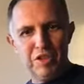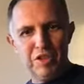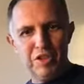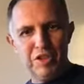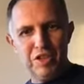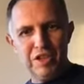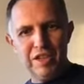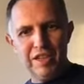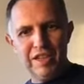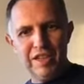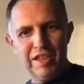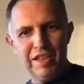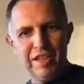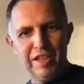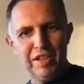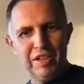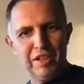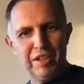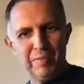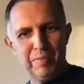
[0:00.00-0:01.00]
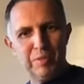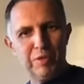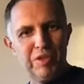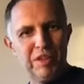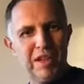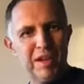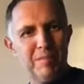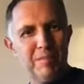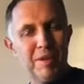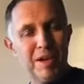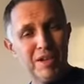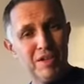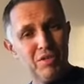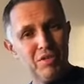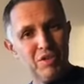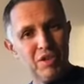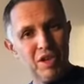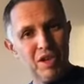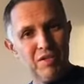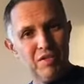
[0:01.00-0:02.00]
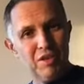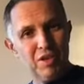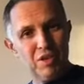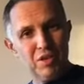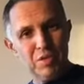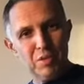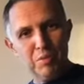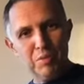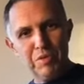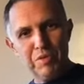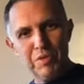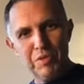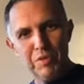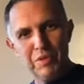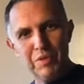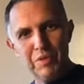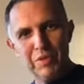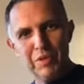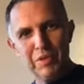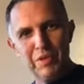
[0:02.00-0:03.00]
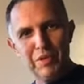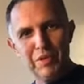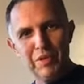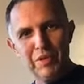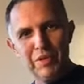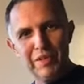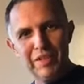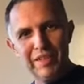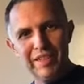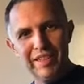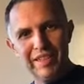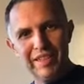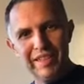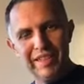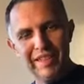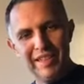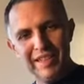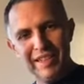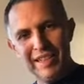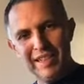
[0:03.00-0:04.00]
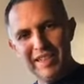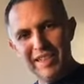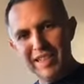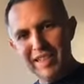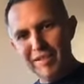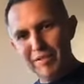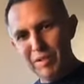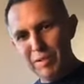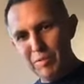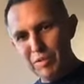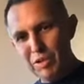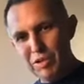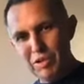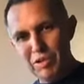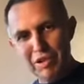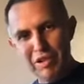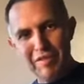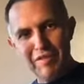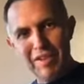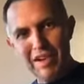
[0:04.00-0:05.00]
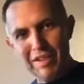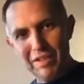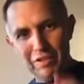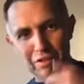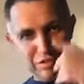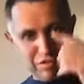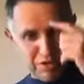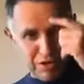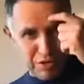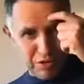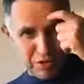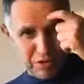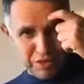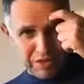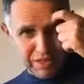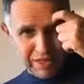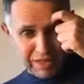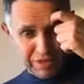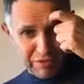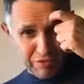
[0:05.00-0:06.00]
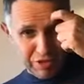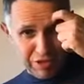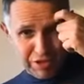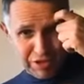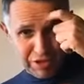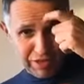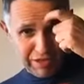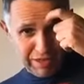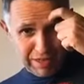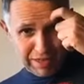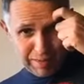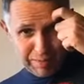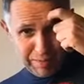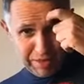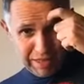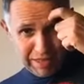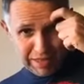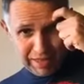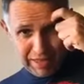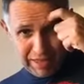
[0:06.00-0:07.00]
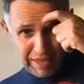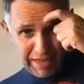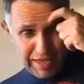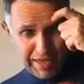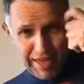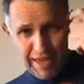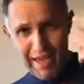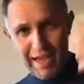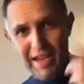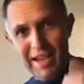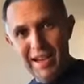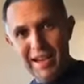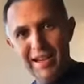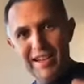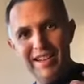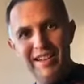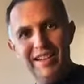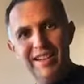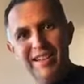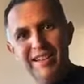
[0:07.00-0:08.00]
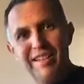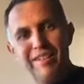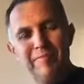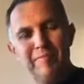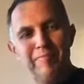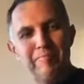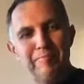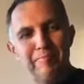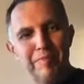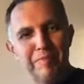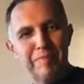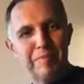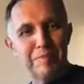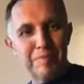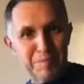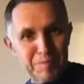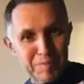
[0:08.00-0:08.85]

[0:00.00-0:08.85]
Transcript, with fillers: że, że spotykam bardzo ciekawych rozmówców, stąd zastanawiam się, czy nie warto wykorzystać właśnie transmisji E, mm,